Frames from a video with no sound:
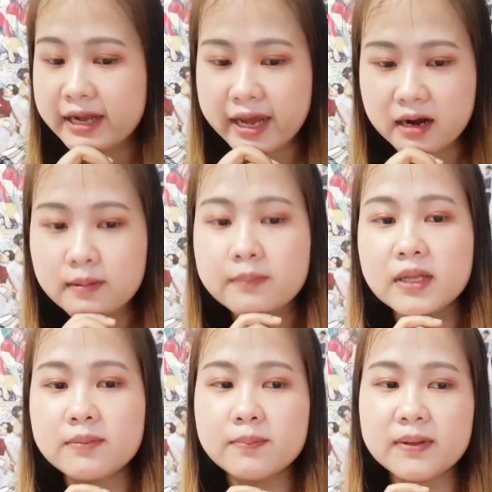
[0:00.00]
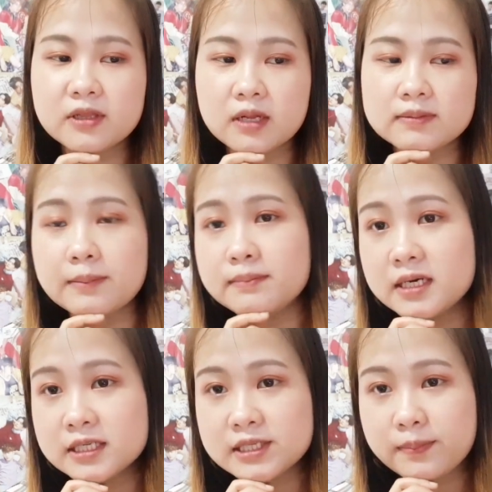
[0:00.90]
ในอัลบั้มนี้มันเป็นธีมซัมเม
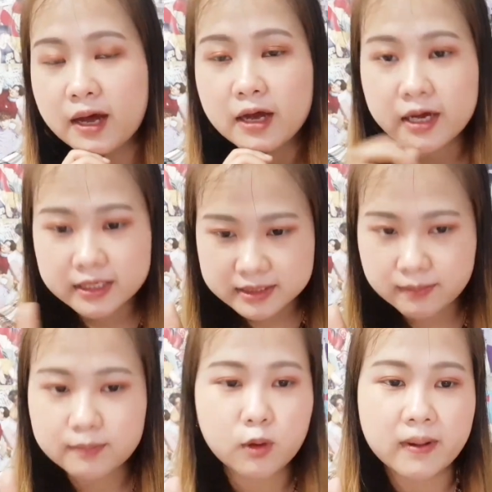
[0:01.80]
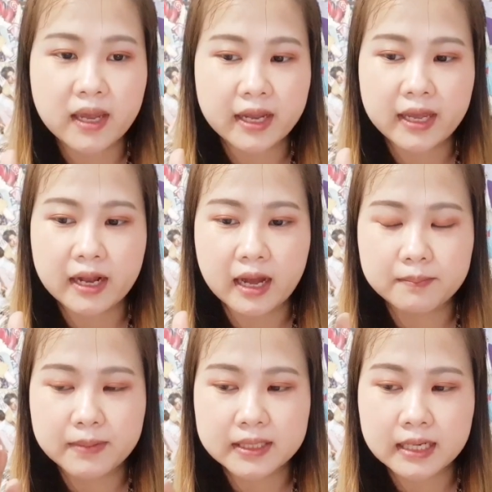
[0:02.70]
อร์ใช่ปะสำหรับตัวเพลงเองอ่ะ
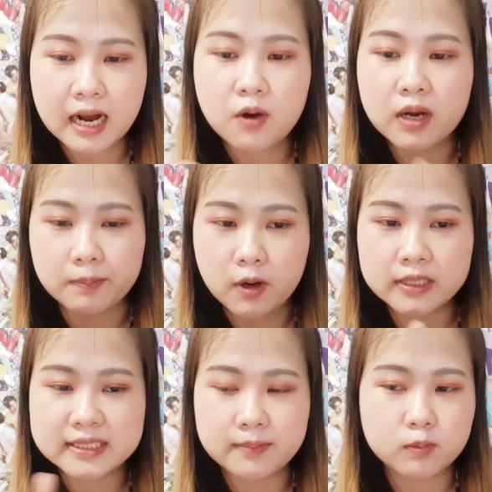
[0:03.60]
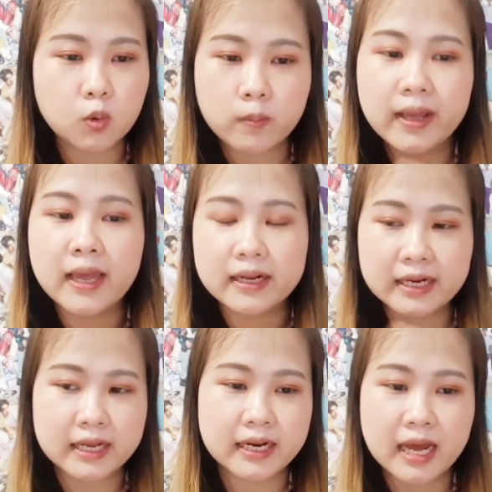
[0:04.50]
มันเข้ากับคอนเซปต์ทุกเพลง
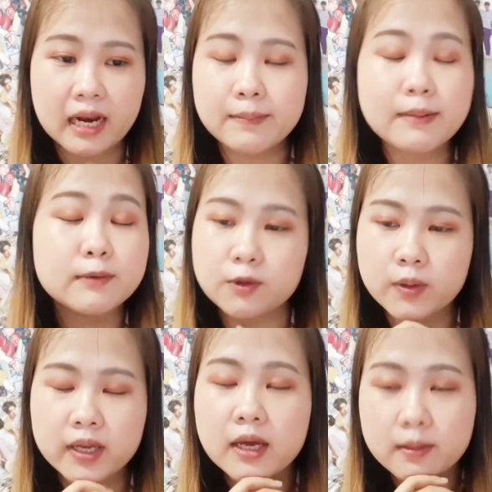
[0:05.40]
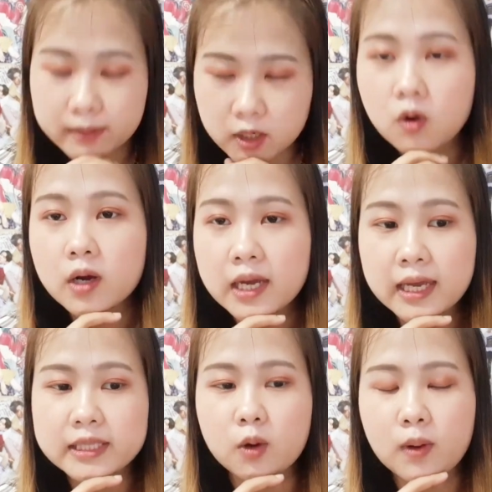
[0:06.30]
ในในอัลบั้มเลยเว้ยมันก็โอเค
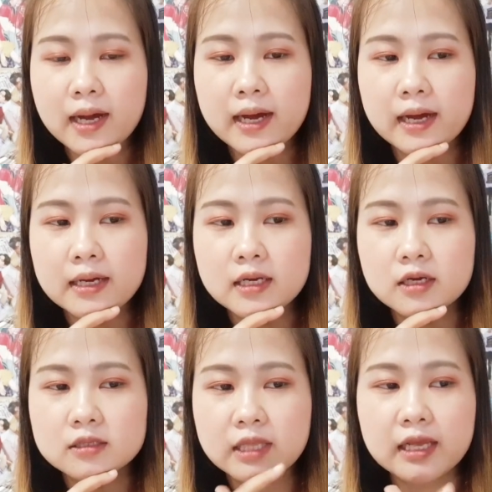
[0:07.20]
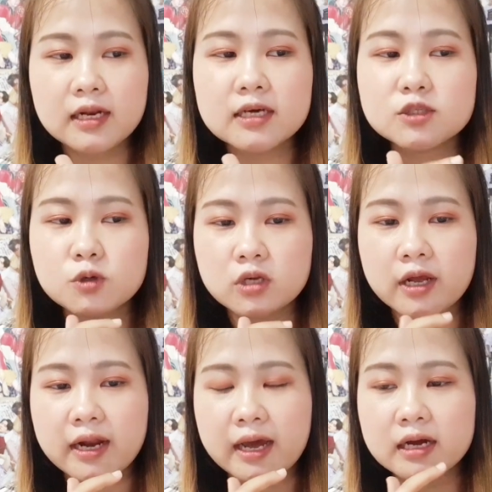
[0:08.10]
แต่ว่าติเรื่องชุดห
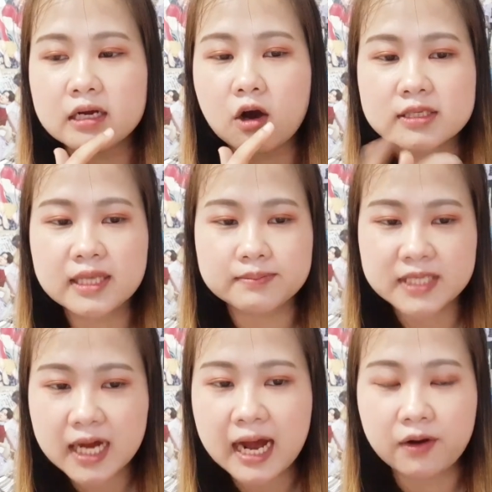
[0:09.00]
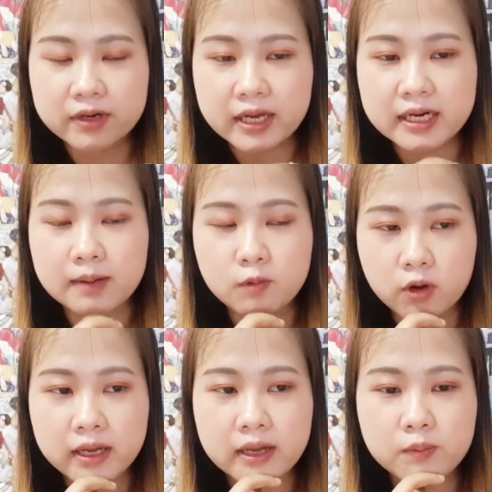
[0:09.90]
น่อยนะ คือคอนเซปต์เสื้อขาวกางเกงดำโอ
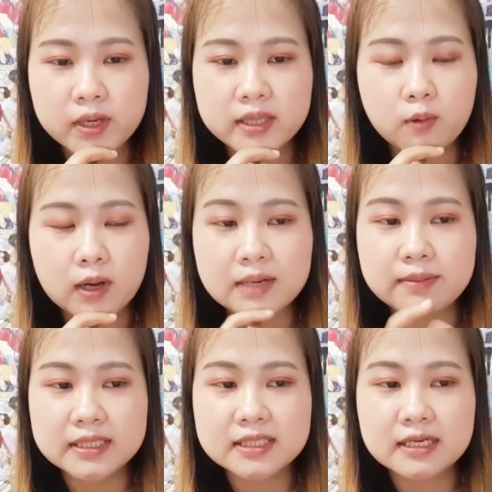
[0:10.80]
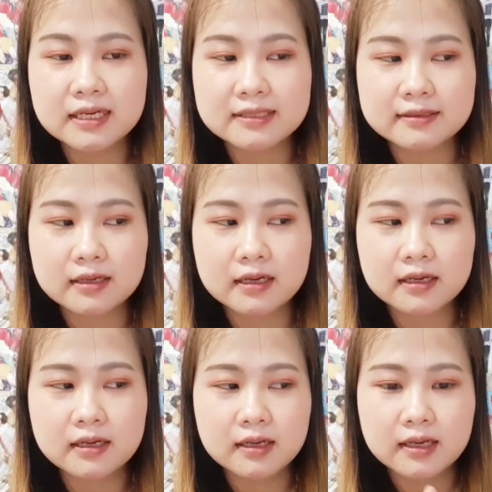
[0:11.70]
เคเว้ยแต่ว่าถ้ามีเสื้อ
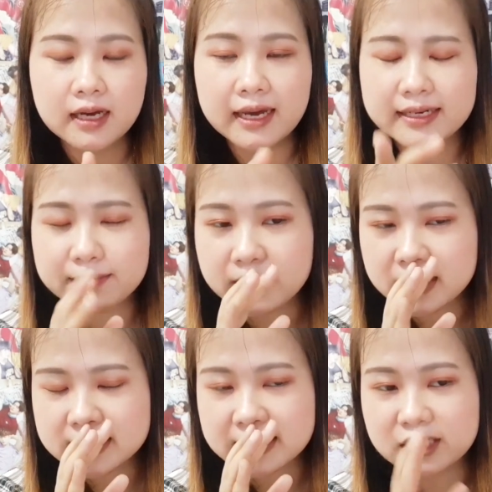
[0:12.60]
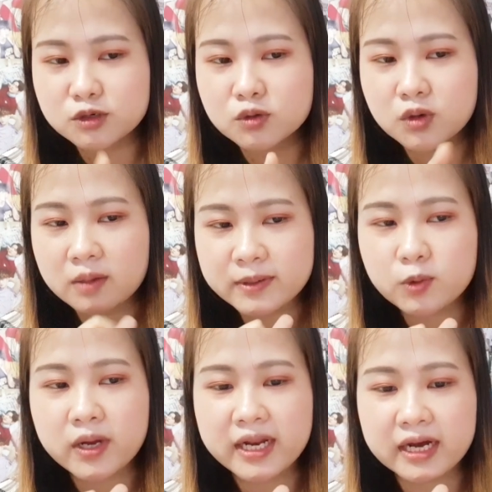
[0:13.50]
น้ำเงินซีทรูเข้ามา
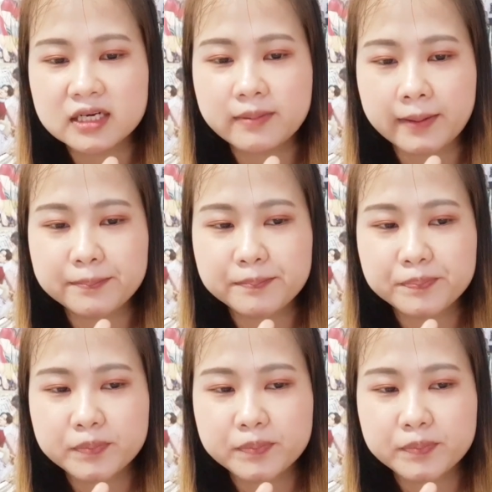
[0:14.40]
ด้วยเนี่ยคือแบบ